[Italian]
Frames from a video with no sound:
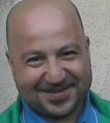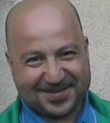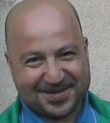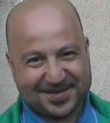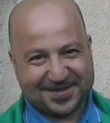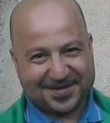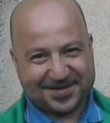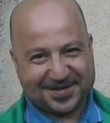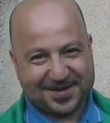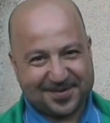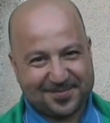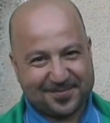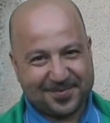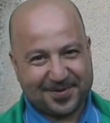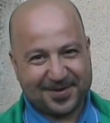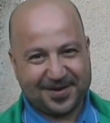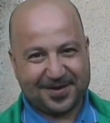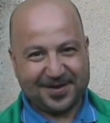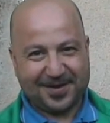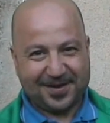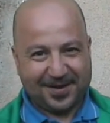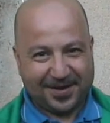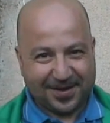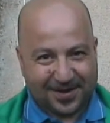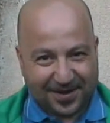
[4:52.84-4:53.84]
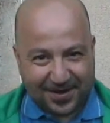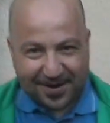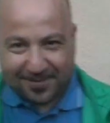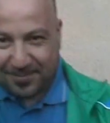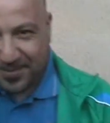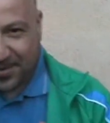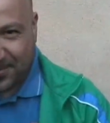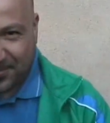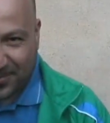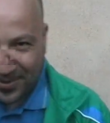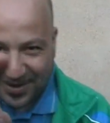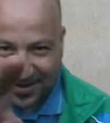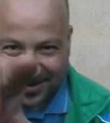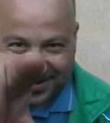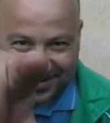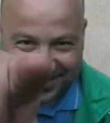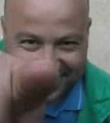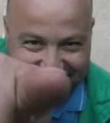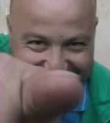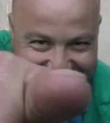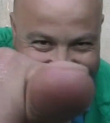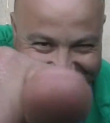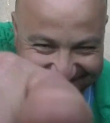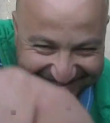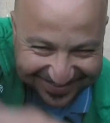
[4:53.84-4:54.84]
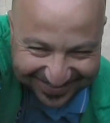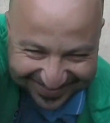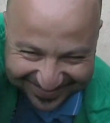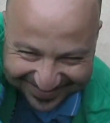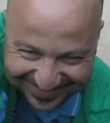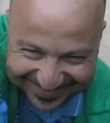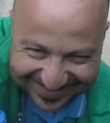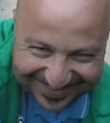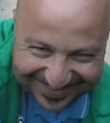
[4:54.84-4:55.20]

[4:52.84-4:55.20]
sei sempre number one.